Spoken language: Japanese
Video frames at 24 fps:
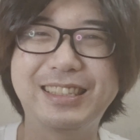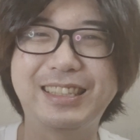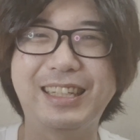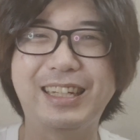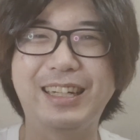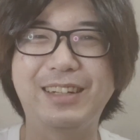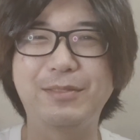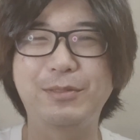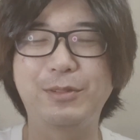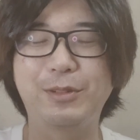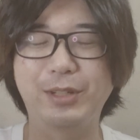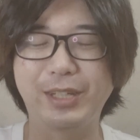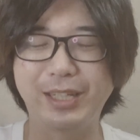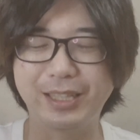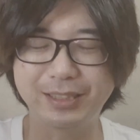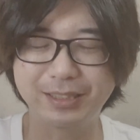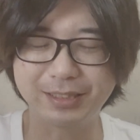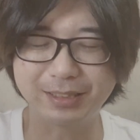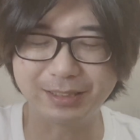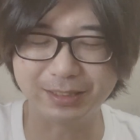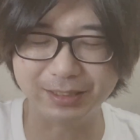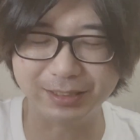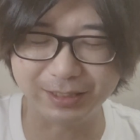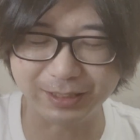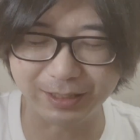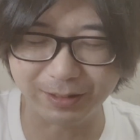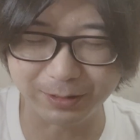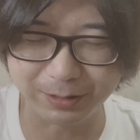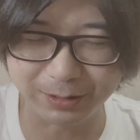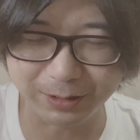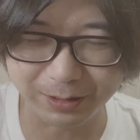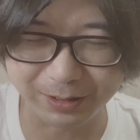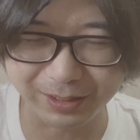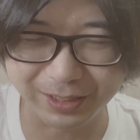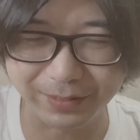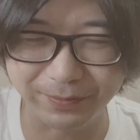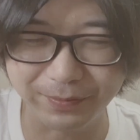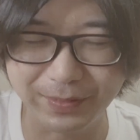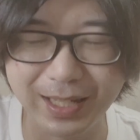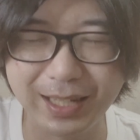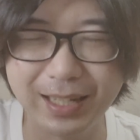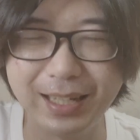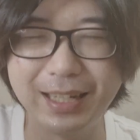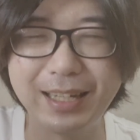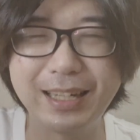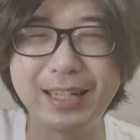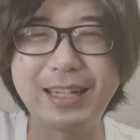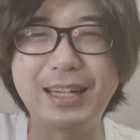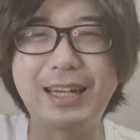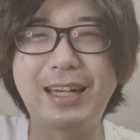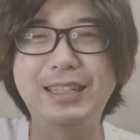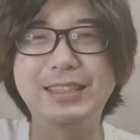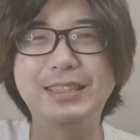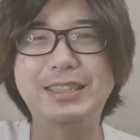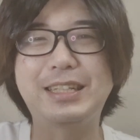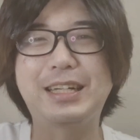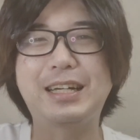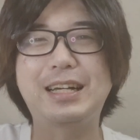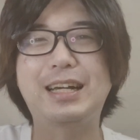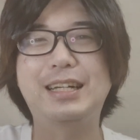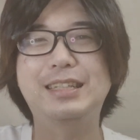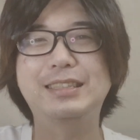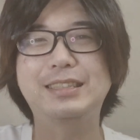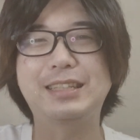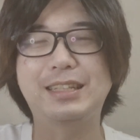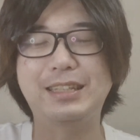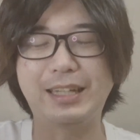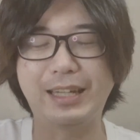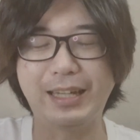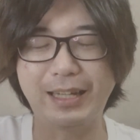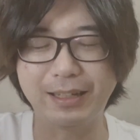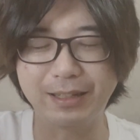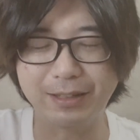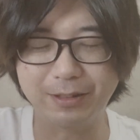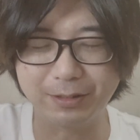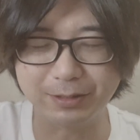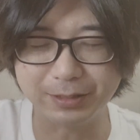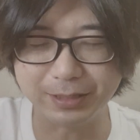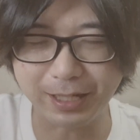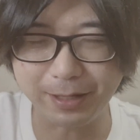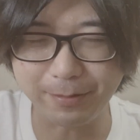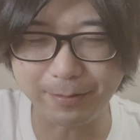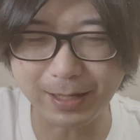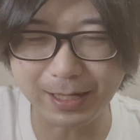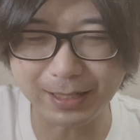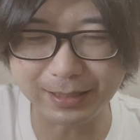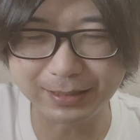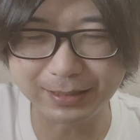て、もう S 君には本当に感謝感謝でございま